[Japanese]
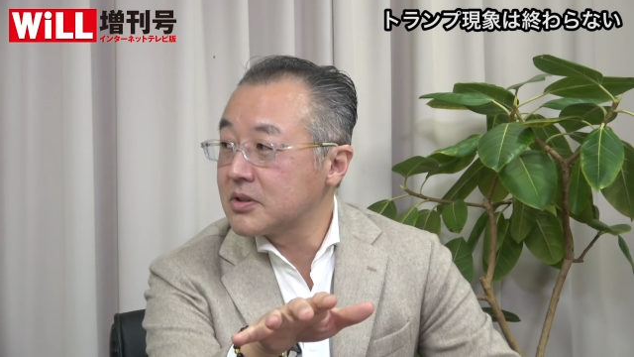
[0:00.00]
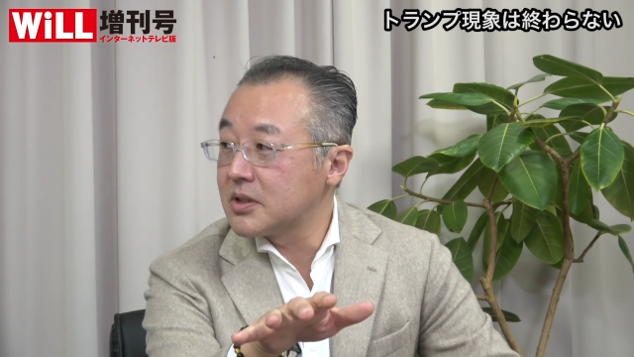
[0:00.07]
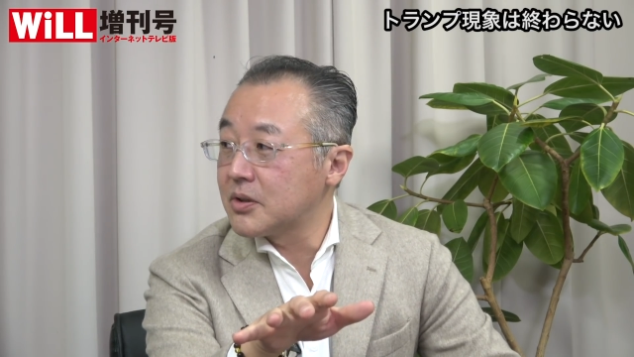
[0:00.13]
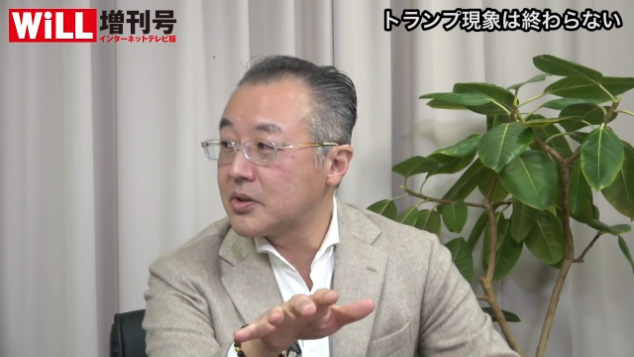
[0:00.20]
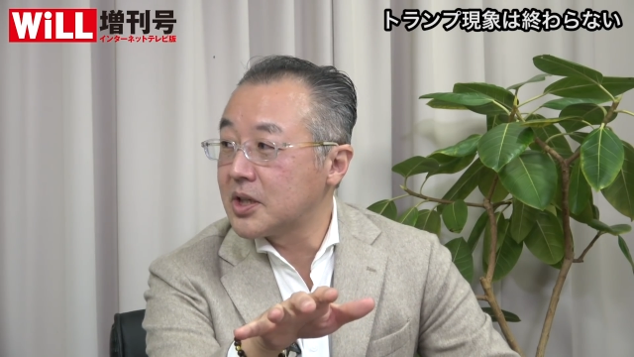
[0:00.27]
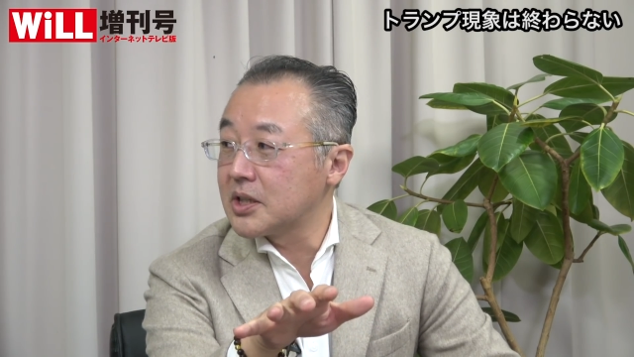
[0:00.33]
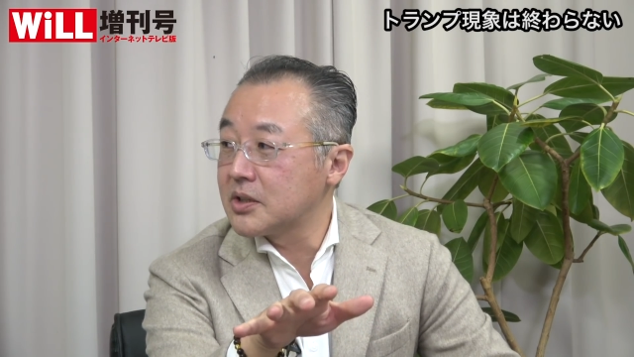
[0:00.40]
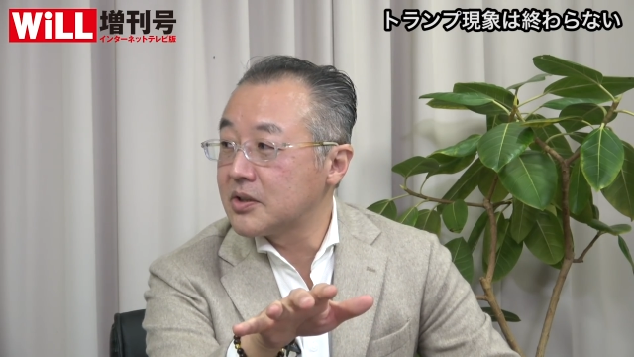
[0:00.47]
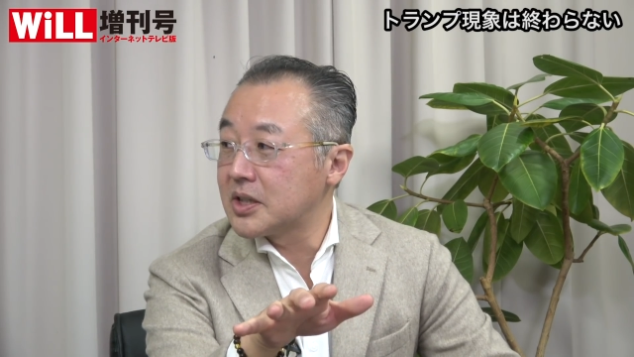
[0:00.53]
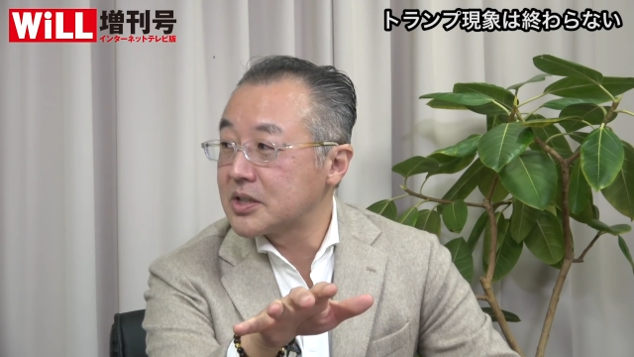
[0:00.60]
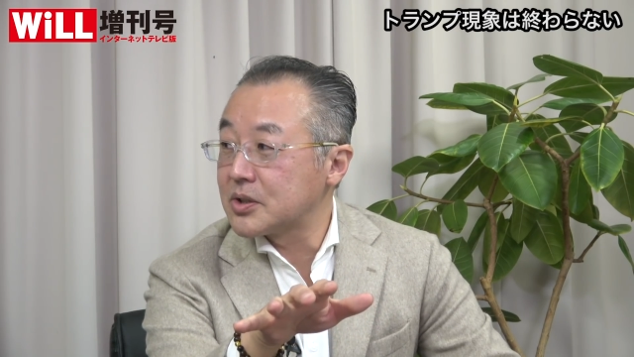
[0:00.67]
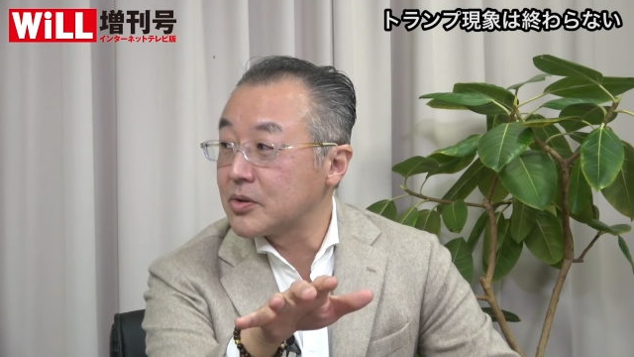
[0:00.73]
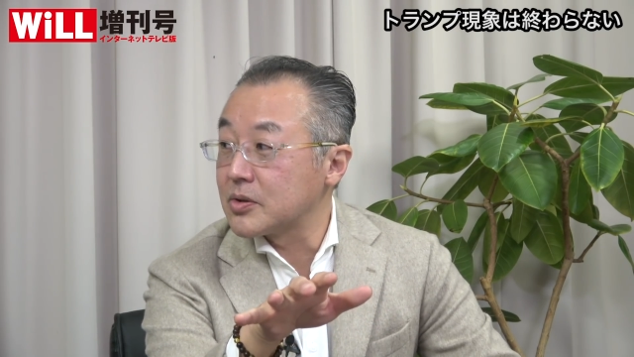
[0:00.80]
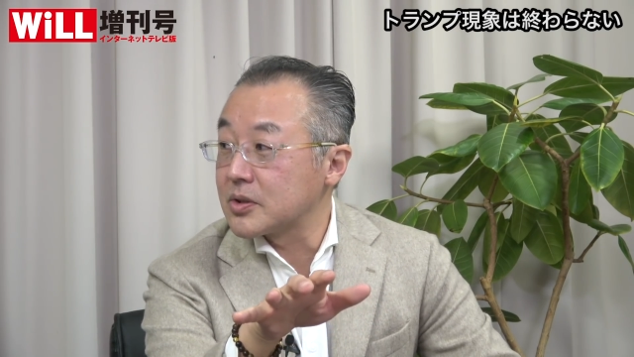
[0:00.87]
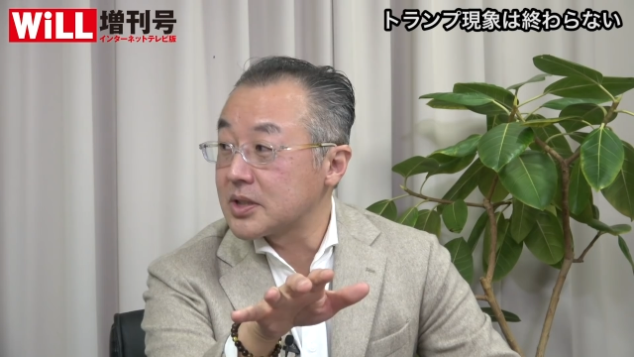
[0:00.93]
言って
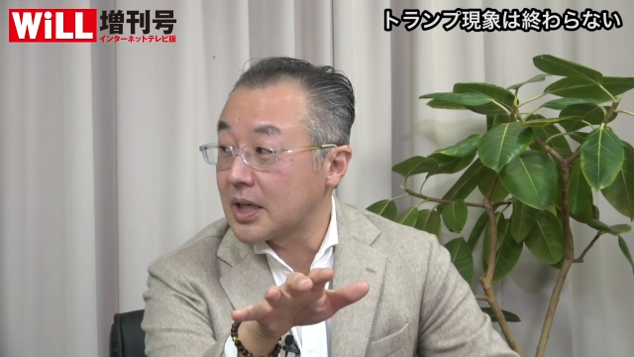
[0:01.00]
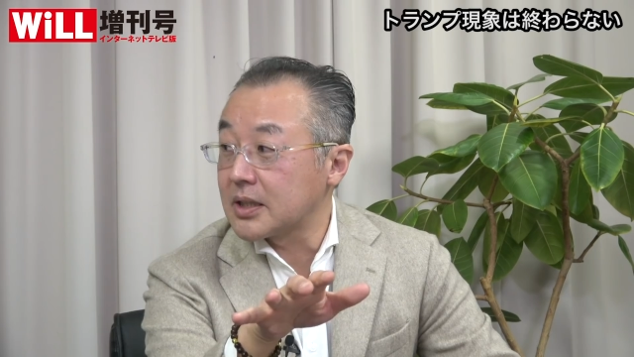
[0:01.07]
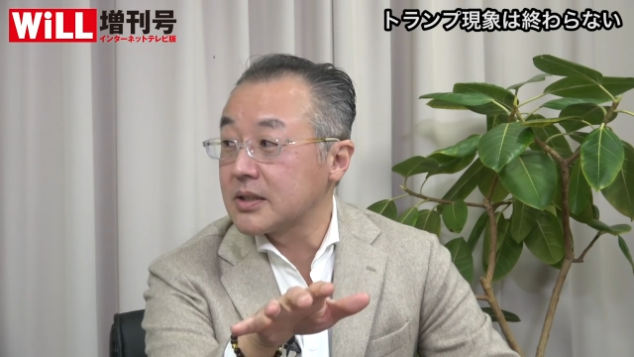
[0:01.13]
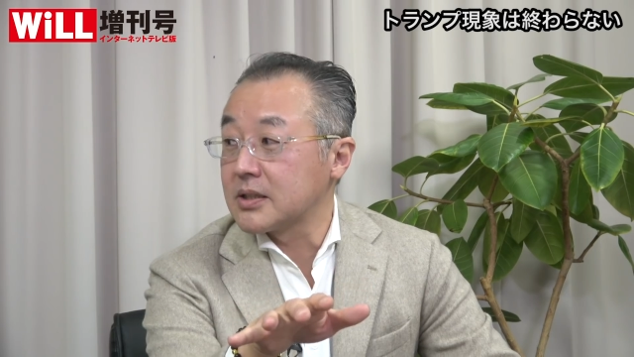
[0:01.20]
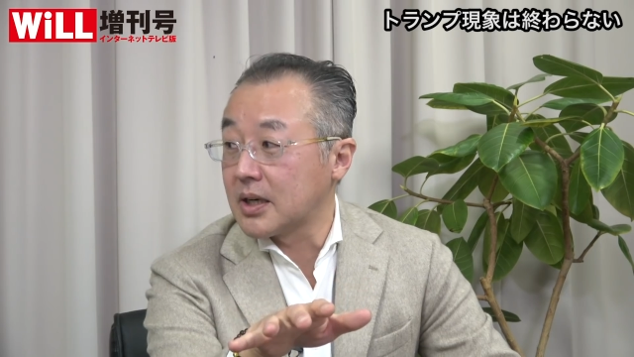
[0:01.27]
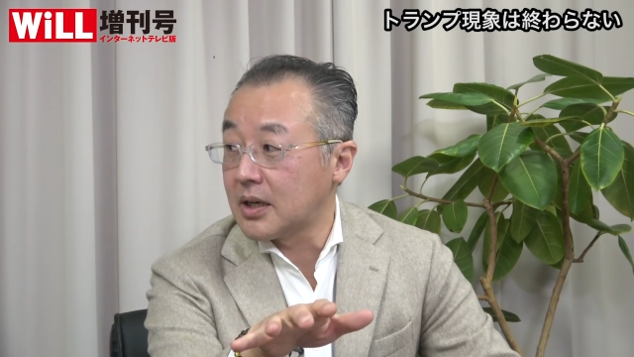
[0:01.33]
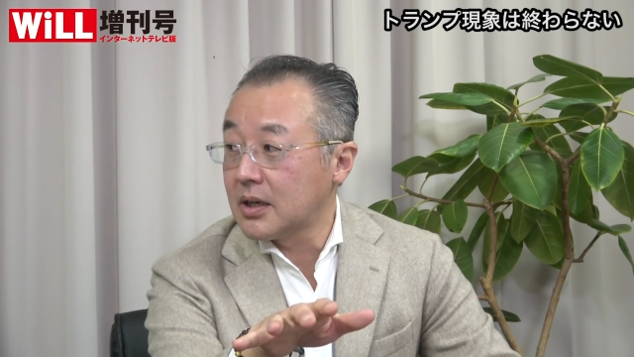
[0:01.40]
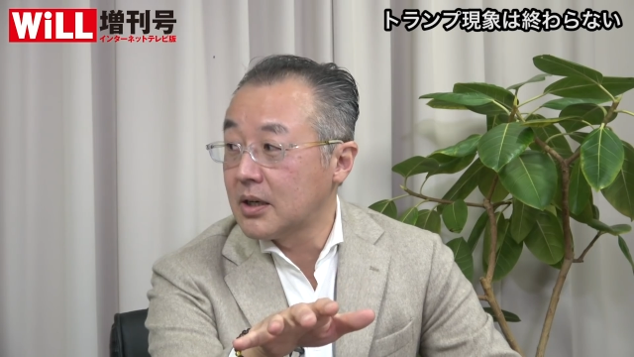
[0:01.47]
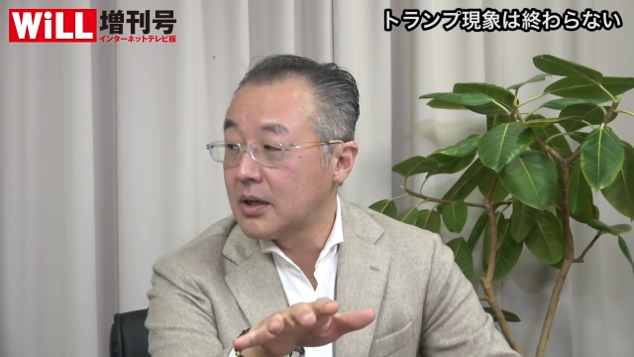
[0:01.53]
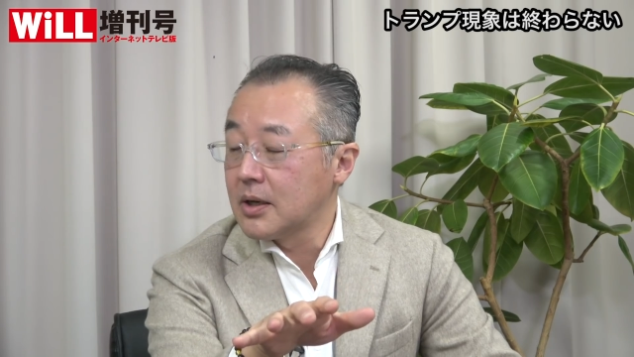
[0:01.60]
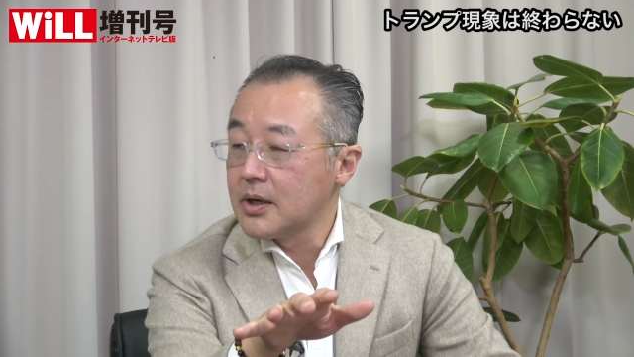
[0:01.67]
ホワイトハウスを去った、